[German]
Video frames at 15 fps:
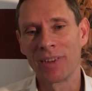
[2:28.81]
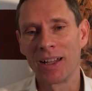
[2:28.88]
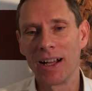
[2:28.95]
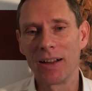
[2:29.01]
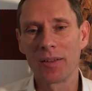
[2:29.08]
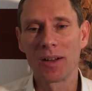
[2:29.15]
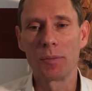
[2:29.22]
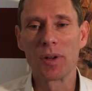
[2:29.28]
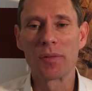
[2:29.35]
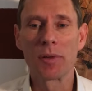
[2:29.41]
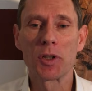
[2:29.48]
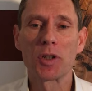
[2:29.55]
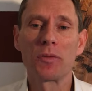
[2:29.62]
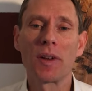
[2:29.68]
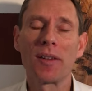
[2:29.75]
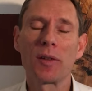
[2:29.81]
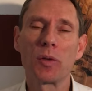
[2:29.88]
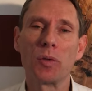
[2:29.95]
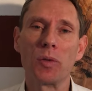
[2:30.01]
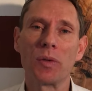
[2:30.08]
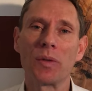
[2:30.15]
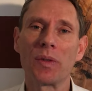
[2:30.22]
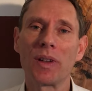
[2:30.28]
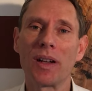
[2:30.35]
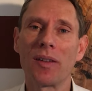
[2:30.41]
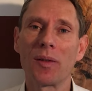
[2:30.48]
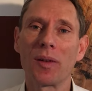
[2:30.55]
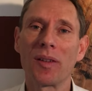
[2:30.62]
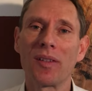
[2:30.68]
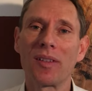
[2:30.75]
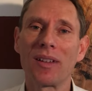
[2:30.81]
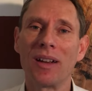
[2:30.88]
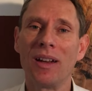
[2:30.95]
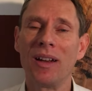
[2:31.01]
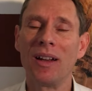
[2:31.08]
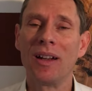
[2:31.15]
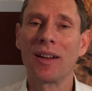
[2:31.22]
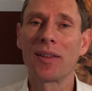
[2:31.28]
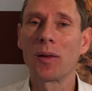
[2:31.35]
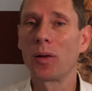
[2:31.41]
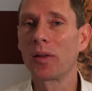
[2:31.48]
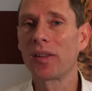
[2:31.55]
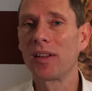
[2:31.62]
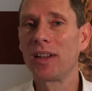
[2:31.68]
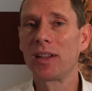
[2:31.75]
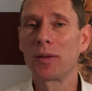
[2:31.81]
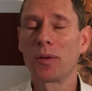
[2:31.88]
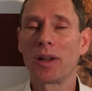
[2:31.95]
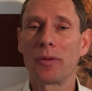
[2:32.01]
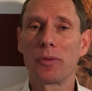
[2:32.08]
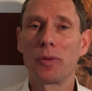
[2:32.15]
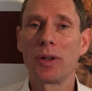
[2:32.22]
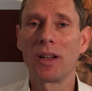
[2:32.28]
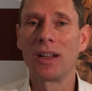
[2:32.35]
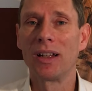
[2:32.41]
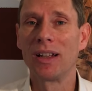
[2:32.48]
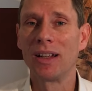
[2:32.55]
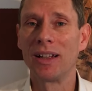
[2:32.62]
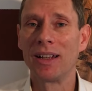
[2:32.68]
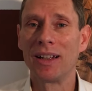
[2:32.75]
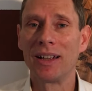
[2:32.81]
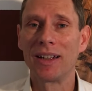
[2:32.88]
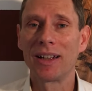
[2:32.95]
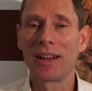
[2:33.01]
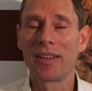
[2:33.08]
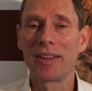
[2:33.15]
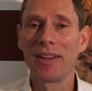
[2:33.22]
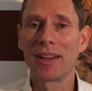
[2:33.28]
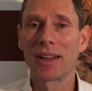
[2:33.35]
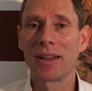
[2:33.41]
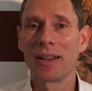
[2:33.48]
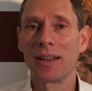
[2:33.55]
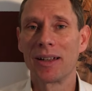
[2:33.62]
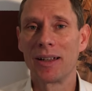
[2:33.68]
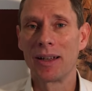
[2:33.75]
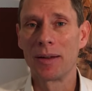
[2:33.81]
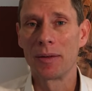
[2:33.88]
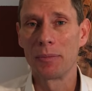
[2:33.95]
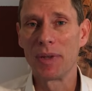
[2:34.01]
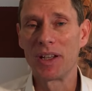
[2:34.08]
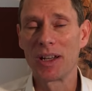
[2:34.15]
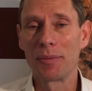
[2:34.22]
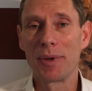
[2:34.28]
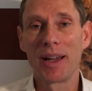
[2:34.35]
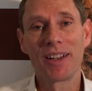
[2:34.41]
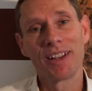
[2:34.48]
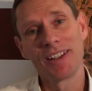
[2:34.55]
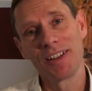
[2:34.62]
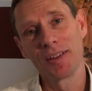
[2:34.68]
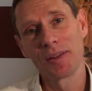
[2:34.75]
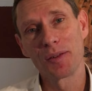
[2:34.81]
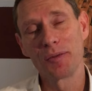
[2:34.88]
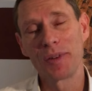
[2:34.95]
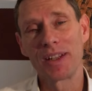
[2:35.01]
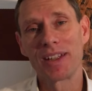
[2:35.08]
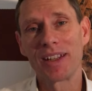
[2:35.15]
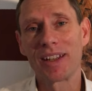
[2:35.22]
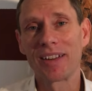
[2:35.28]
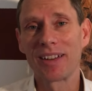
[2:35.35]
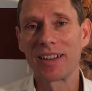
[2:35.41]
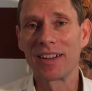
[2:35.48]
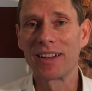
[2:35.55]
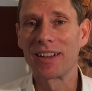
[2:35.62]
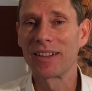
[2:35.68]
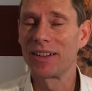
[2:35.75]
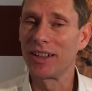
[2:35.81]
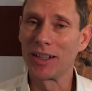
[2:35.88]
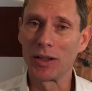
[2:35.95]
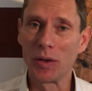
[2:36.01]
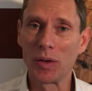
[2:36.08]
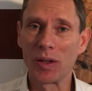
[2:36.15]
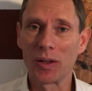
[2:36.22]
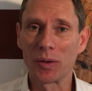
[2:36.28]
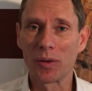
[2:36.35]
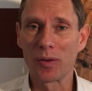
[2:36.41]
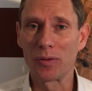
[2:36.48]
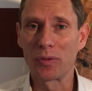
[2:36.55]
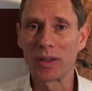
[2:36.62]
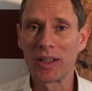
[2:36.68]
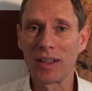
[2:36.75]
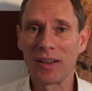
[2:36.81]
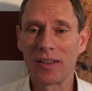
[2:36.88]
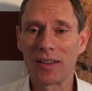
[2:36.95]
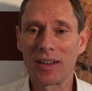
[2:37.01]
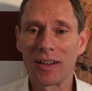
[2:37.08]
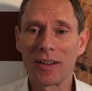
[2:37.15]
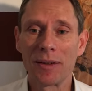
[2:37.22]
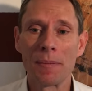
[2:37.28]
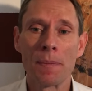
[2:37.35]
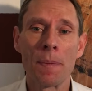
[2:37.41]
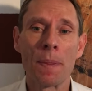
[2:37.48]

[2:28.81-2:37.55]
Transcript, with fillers: Also da muss man schon was tun, denn sonst sorgen sie nicht nur dafür, dass ihre Mitarbeiter, die doch so wichtig sind, nicht glücklich und zufrieden sind,